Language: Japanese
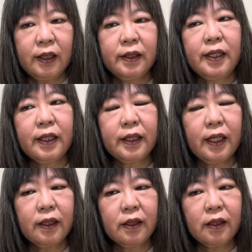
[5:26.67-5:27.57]
で、
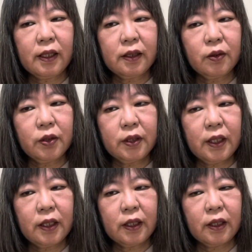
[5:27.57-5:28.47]
結果とし
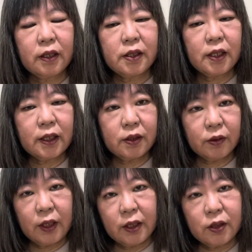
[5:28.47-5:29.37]
て、生活の
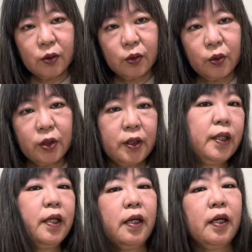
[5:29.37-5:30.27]
現状とし
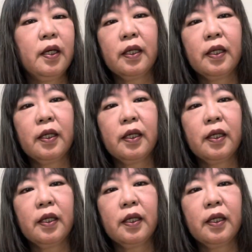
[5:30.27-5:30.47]
て